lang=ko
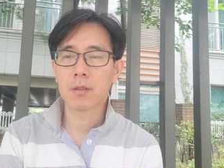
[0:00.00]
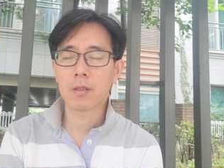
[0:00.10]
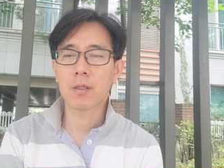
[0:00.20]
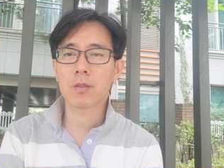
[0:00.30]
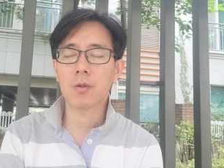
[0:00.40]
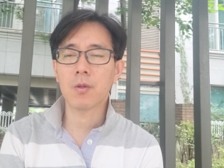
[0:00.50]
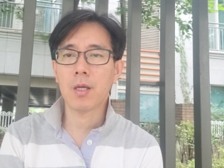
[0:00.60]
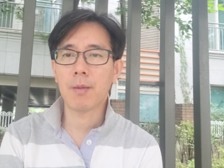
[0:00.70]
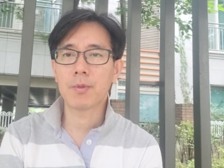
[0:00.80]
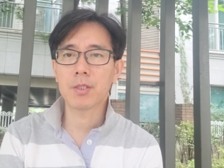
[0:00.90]
그것도
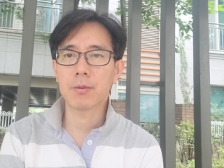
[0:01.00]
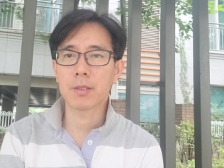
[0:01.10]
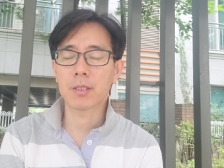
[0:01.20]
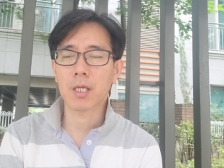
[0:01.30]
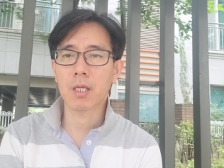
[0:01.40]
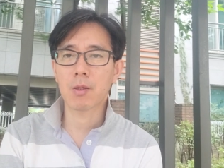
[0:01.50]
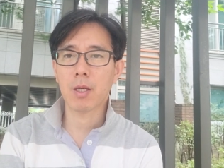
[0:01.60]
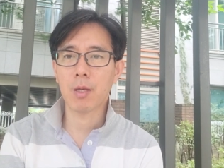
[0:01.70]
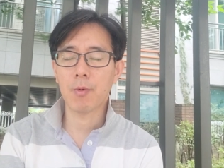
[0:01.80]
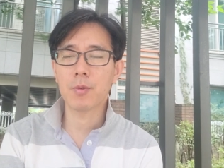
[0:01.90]
한 번쯤은 생각해
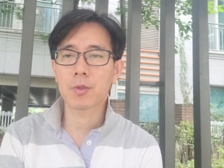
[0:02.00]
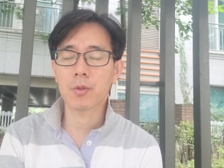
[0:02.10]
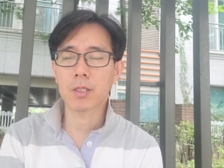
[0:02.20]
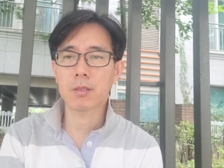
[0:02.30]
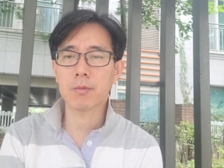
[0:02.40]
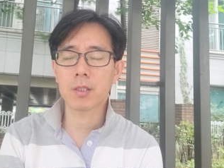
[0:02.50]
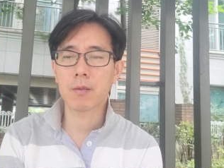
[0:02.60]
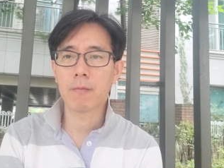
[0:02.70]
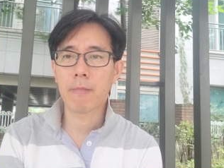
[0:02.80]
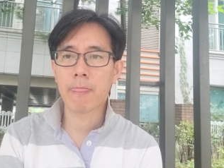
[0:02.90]
보면 좋을 것 같습니다
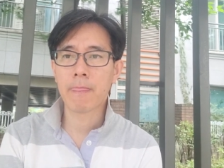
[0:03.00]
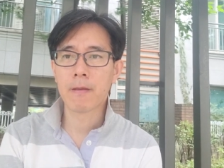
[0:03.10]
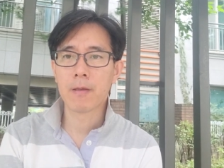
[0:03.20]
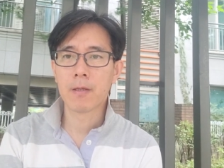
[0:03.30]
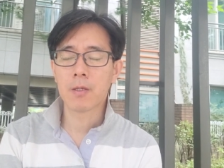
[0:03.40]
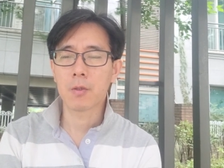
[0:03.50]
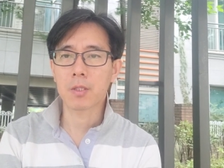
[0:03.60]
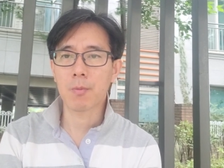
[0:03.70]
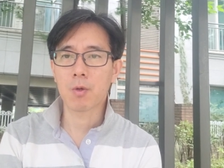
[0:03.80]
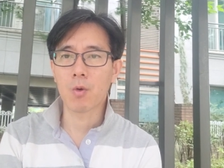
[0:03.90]

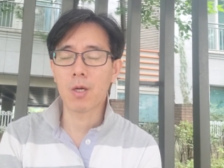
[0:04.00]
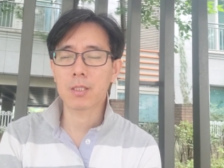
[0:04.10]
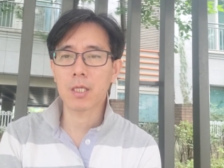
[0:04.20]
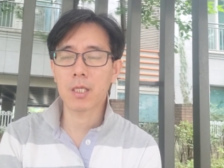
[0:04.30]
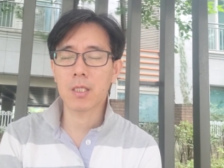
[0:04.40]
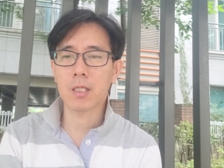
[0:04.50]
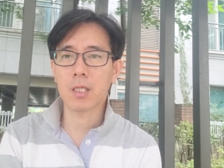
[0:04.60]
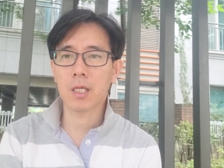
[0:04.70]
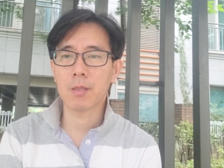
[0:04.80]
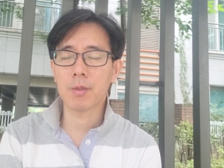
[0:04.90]
요새 뭐 공황장애니
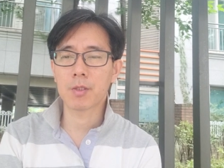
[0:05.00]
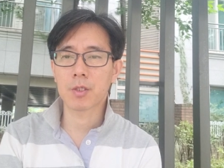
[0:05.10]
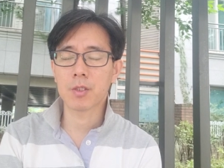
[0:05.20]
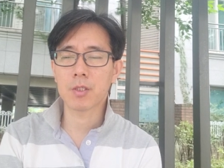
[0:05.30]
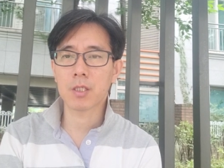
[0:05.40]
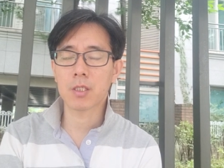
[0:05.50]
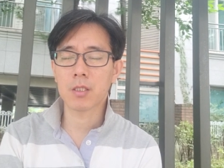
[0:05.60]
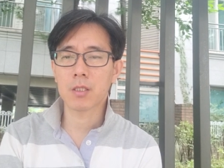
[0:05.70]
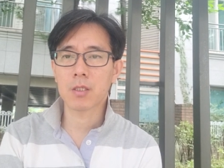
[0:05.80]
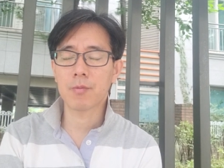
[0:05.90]
아니면 정신적인
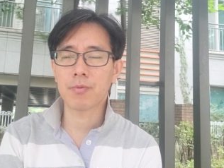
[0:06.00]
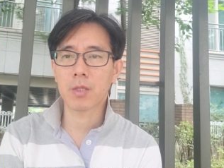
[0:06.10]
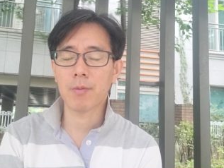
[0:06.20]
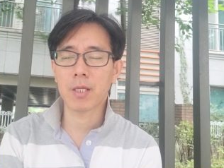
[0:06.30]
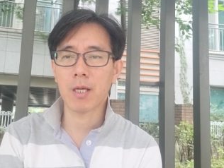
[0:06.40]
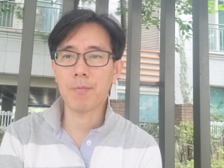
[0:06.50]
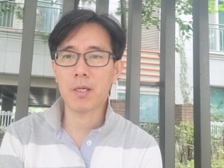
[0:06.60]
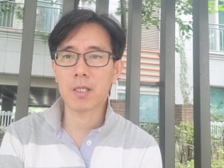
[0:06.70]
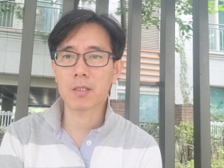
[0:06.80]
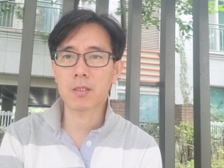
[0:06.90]
그런 부담이나
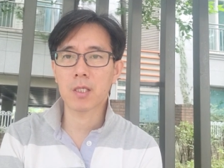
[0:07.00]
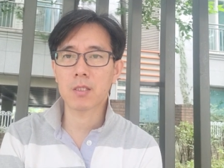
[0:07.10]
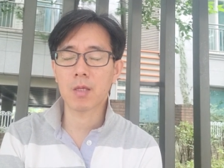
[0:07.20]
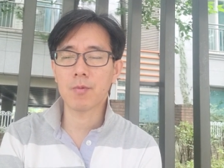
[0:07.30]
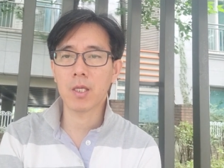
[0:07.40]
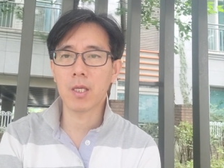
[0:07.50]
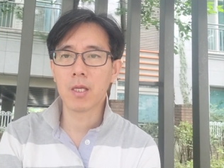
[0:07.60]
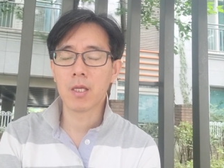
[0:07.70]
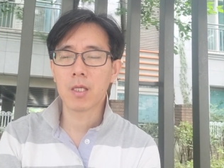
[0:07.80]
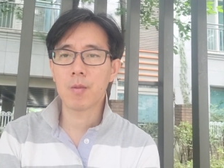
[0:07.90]
압박이나 스트레스 때문에
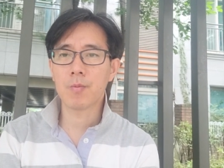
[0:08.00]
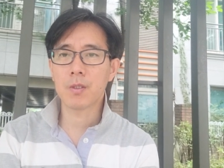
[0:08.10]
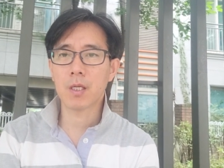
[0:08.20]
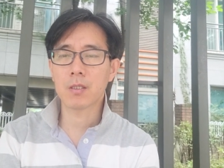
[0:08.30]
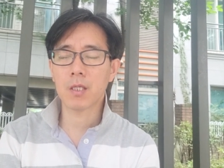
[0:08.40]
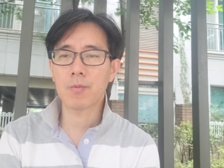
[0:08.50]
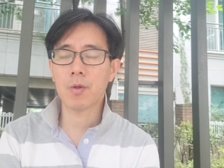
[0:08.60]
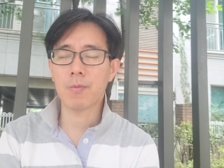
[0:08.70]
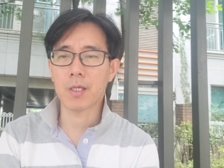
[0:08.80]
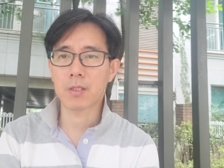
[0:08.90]
힘들어하는
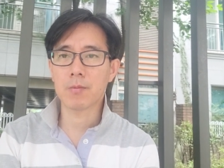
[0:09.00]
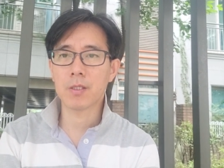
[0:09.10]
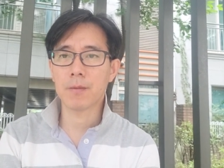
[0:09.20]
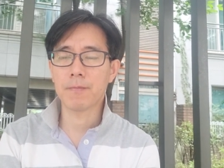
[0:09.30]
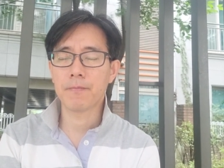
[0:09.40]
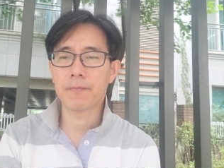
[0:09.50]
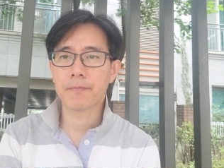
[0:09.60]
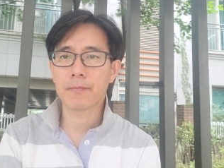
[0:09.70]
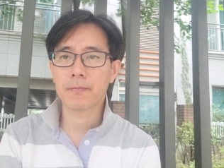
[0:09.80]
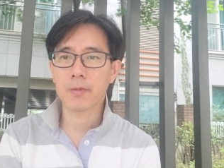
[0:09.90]
사람도 많습니다
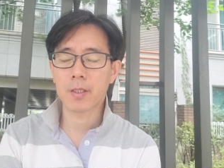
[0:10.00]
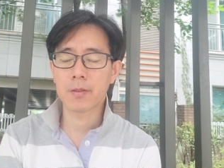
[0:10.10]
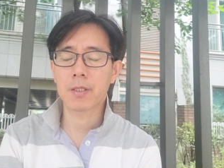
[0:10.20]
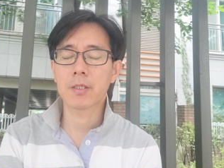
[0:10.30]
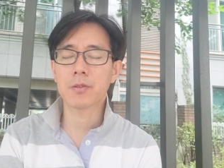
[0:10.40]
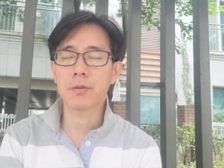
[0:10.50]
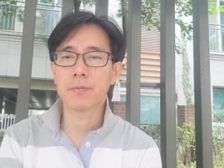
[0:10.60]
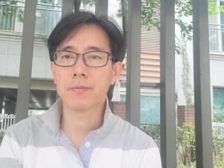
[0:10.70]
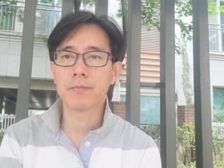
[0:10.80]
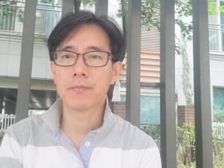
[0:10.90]
그러겠죠
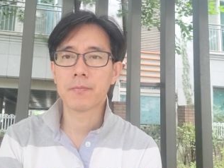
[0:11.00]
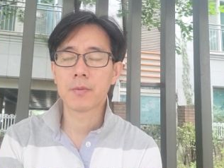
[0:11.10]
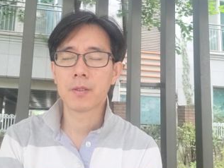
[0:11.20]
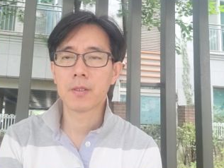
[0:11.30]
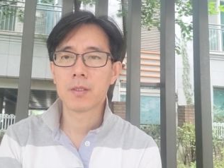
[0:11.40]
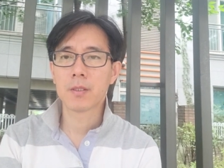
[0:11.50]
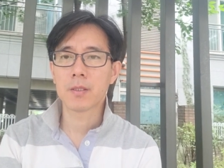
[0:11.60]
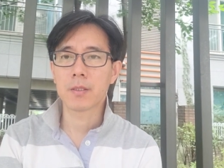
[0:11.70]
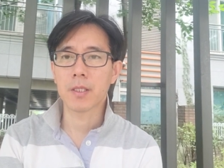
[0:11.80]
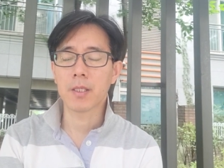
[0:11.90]

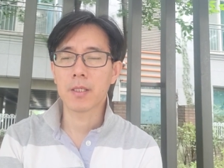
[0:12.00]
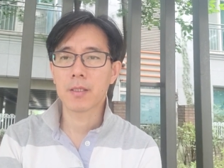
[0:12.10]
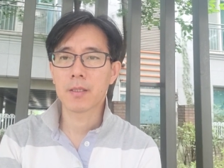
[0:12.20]
근데